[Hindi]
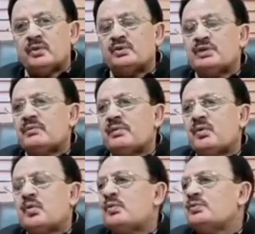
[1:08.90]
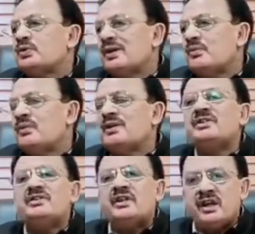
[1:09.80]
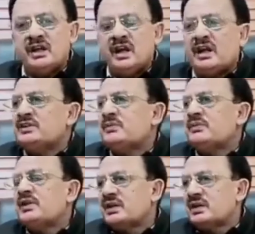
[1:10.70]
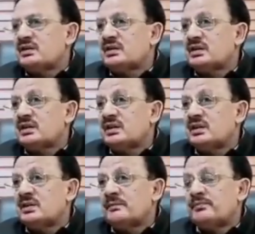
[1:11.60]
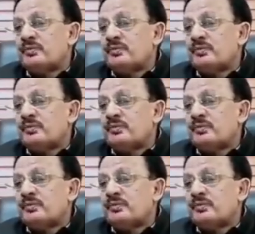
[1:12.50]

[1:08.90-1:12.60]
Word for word: उसके अनुरूप जो है वो नतीजे नहीं आए जबकि ऐसा लगता था कि